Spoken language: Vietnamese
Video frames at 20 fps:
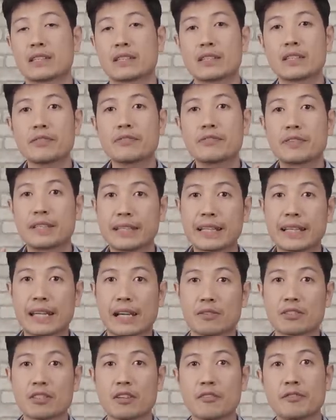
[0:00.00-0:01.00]
chi phí
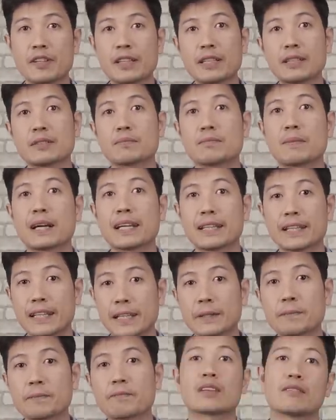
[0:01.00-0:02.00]
kéo traffic,
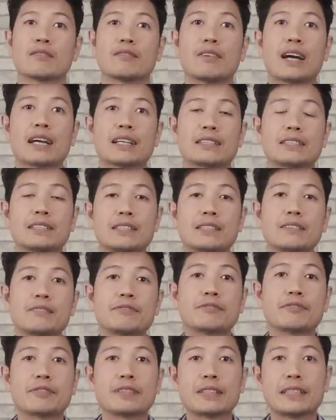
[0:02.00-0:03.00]
marketing và
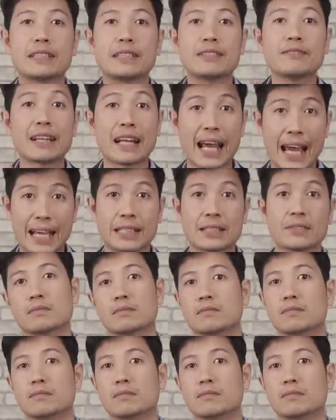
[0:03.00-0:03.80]
chi phí vận hành.